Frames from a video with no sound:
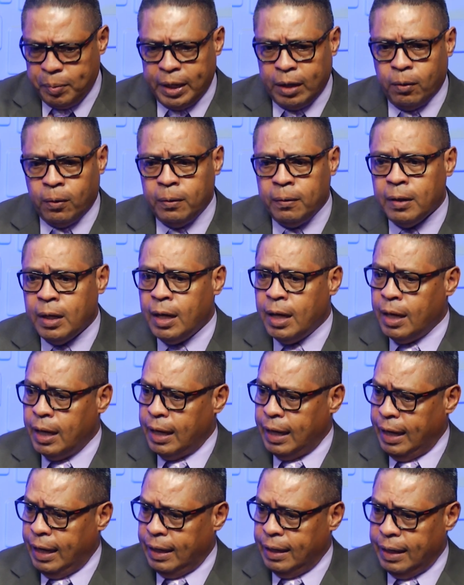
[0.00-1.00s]
perdón,
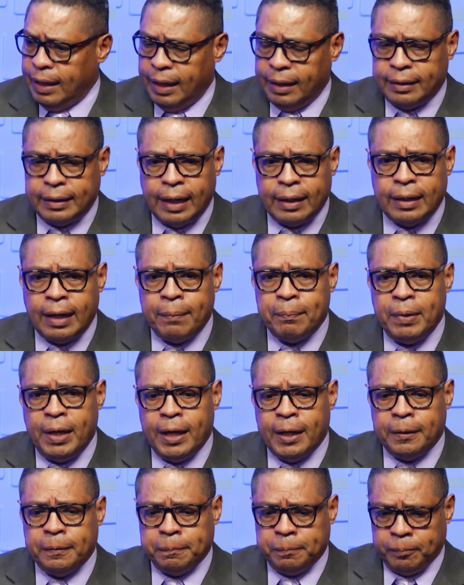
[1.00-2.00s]
está
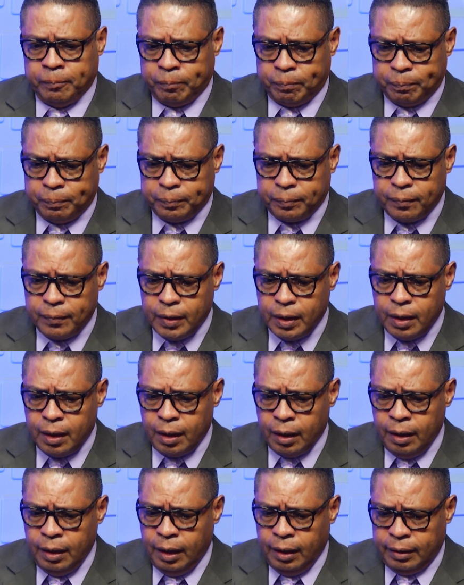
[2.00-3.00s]
también
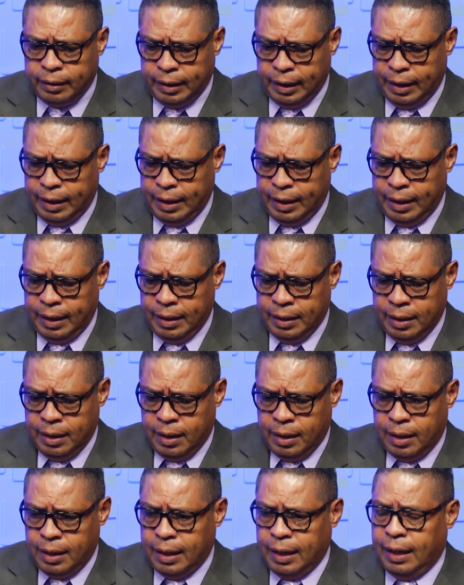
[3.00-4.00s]
este,
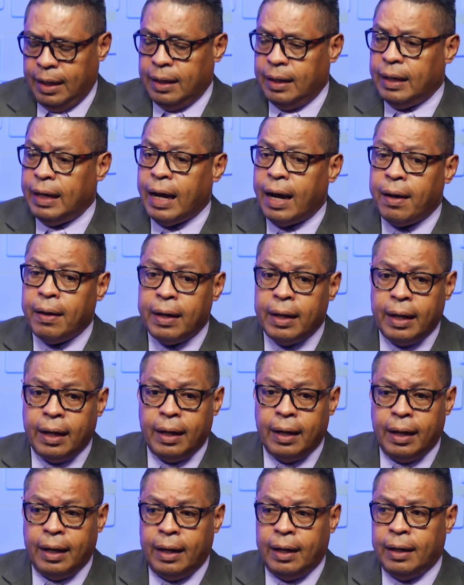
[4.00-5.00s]
el,
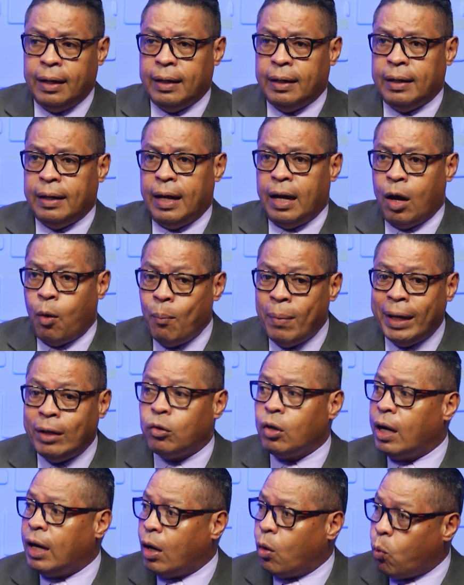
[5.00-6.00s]

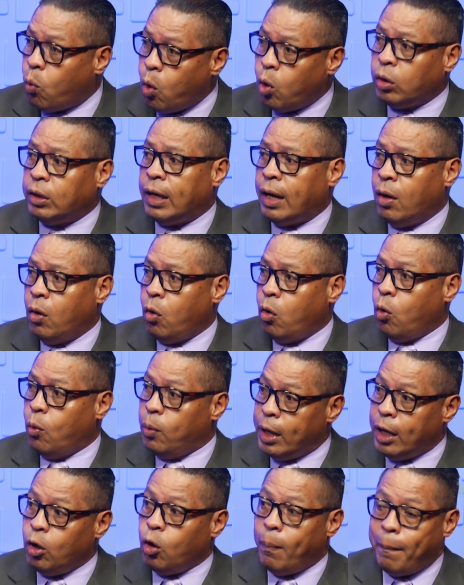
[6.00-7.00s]
aumento a la cuota
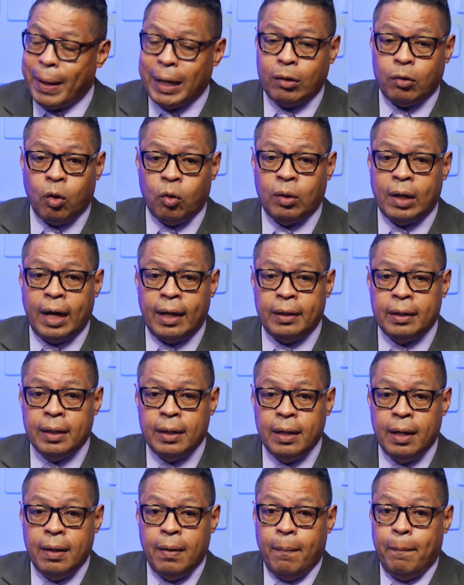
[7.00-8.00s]
obrero patronal,
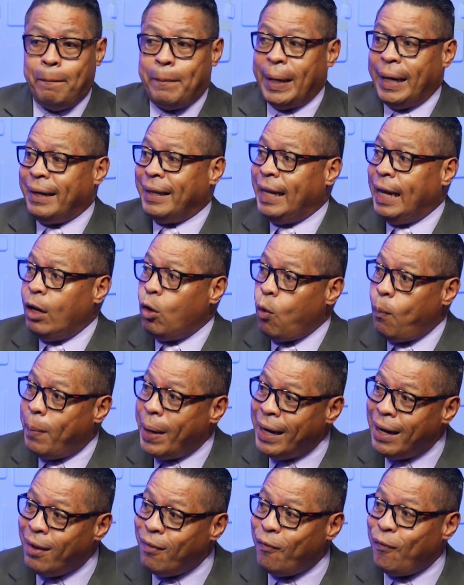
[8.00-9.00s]
perder los
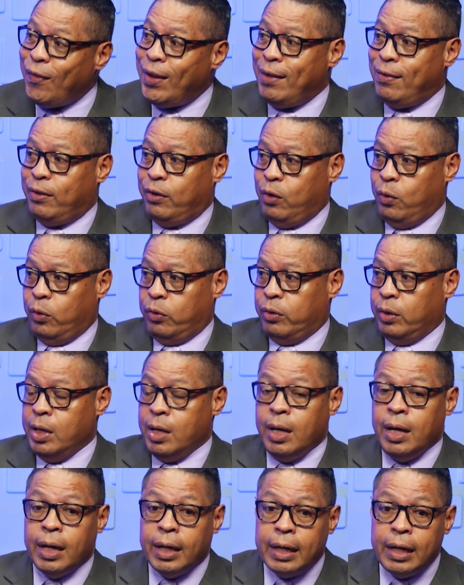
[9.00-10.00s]
beneficios.
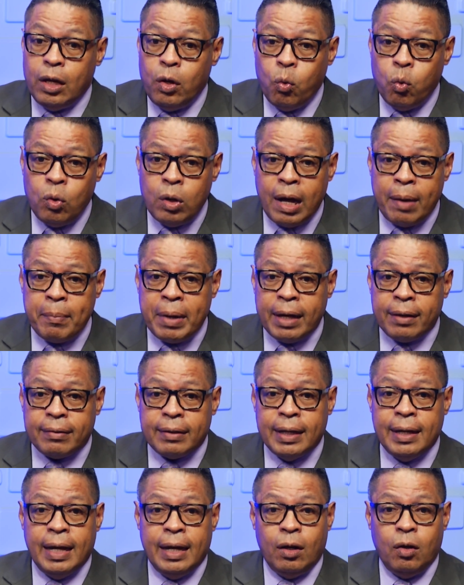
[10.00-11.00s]
Y una más,
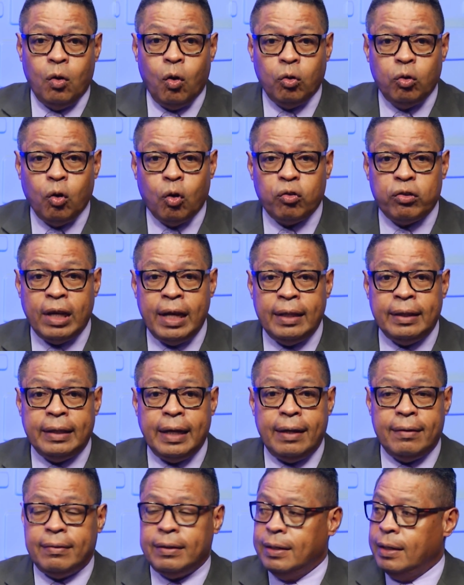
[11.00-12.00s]
los
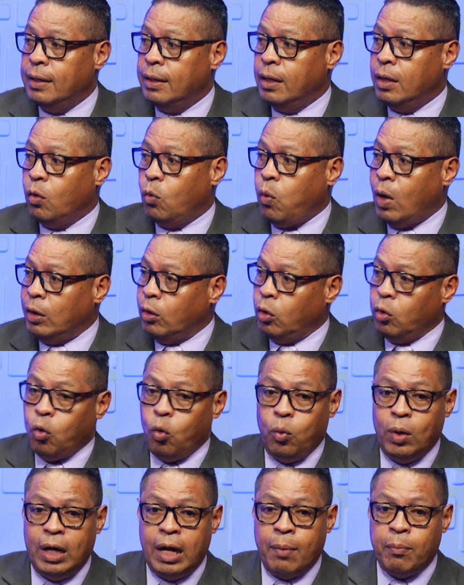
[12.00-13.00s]
docentes, cuando nos
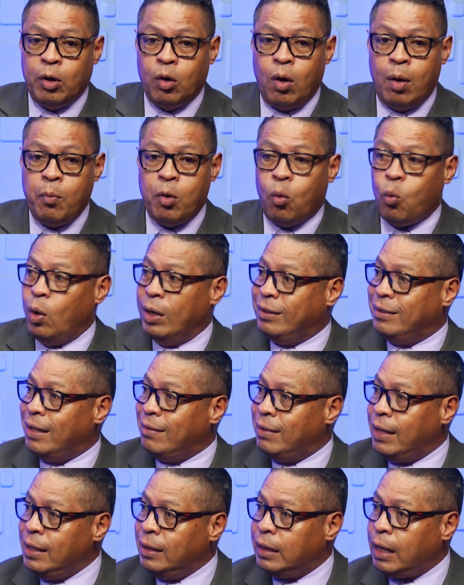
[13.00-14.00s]
jubilamos, nos vamos con el
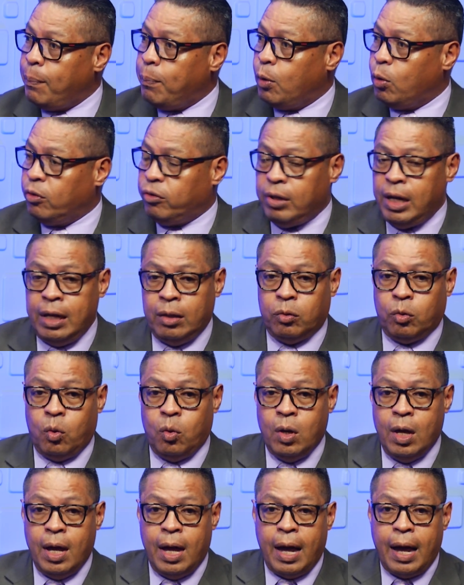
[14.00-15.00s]
60%.
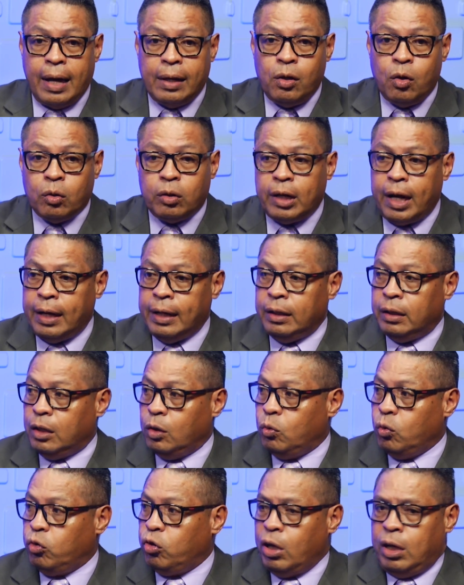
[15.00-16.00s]
Hay otras
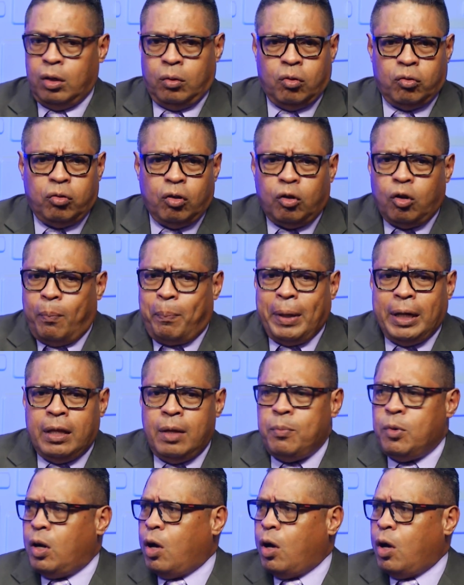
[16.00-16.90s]
instituciones, nosotros perdimos